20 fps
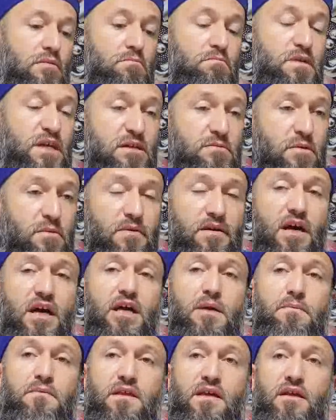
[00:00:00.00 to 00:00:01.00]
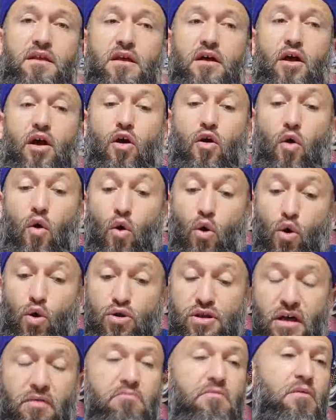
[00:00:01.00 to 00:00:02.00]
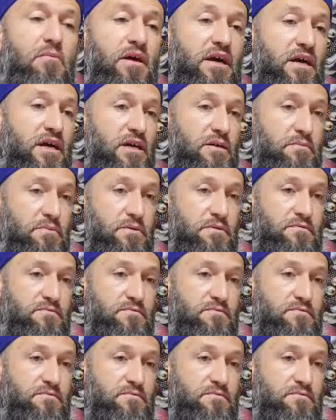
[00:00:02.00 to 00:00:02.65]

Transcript: Bilmemek ayıp değil. Öğrenmemek ayıp.